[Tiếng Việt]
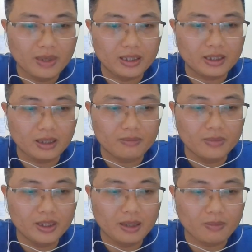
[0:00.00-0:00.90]
bệnh tật
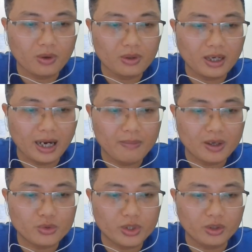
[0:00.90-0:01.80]
mới đập con gái
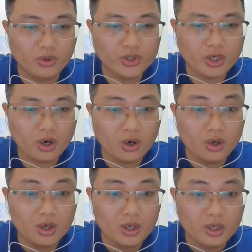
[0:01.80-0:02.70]
mà truyền ngôi cho.
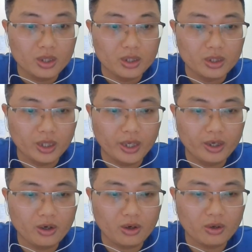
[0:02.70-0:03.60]

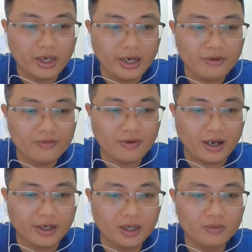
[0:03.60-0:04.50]
Thế có lẽ
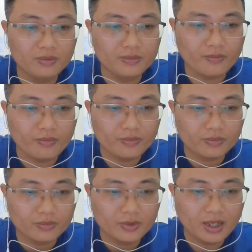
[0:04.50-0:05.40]
phải không?
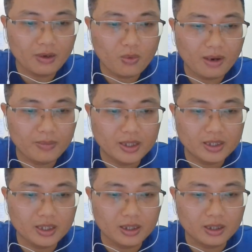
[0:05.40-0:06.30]
Các quan bấy
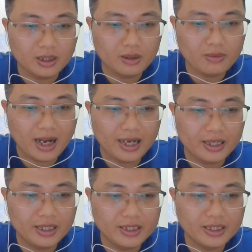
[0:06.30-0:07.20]
giờ không
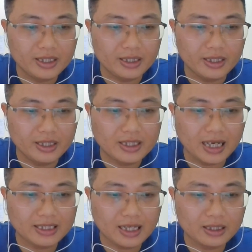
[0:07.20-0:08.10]
ai nghĩ gì đến
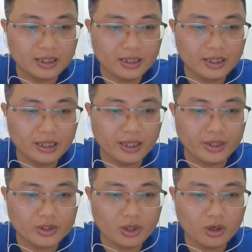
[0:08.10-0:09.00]
xã tắc
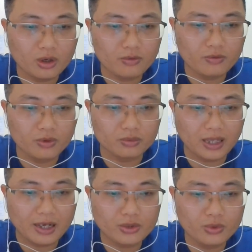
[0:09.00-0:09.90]
để cho Phùng
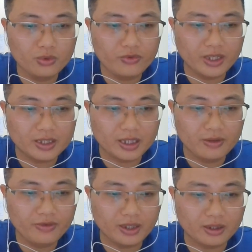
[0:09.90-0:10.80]
Tá Chu viện
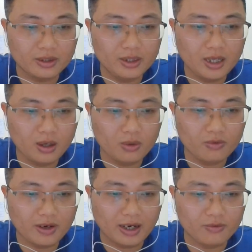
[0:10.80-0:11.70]
dẫn việc nữ hậu
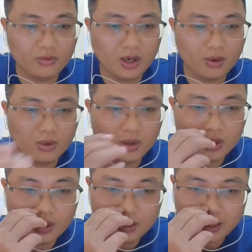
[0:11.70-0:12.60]
và vũ hậu
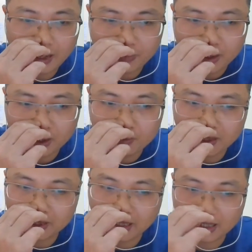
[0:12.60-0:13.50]
làm cớ
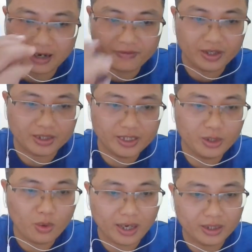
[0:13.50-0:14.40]
mà thành ra việc
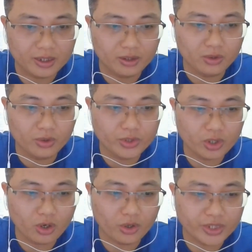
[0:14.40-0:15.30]
chiêu hoàng nhường ngôi
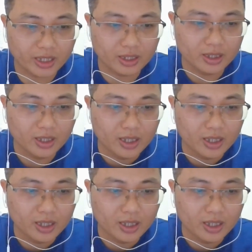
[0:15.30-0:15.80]
cho họ Trần